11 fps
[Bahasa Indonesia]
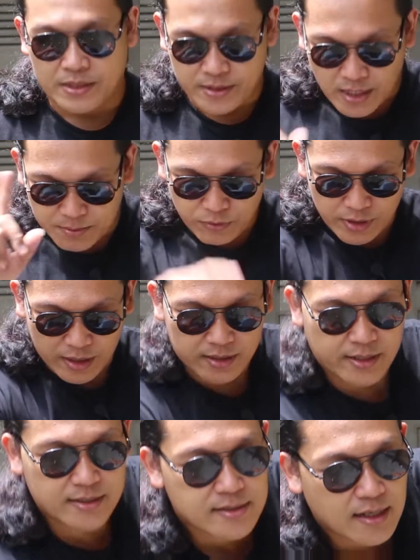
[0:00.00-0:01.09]
dan menggunakan
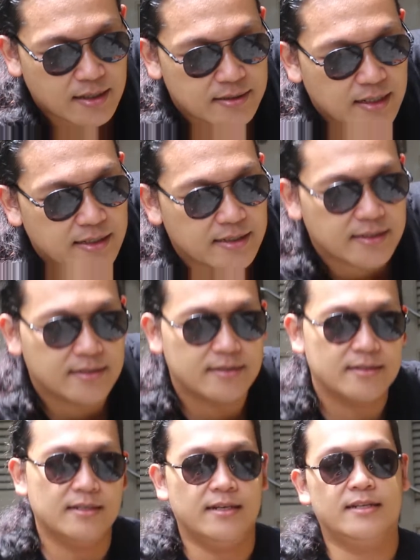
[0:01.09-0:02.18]
lensa, nah ini,
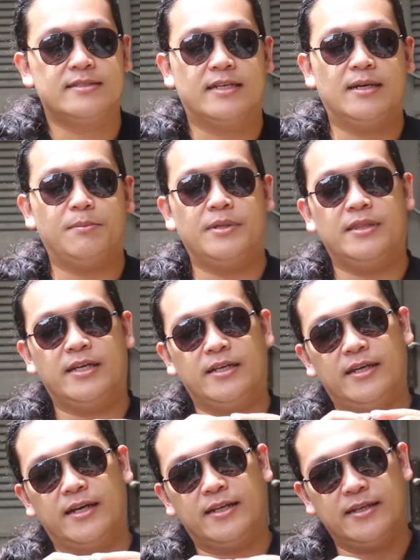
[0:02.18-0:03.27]
lensa yang penting
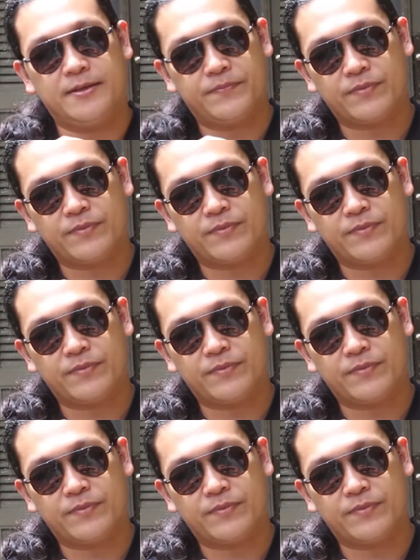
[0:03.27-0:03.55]
nih yang ini,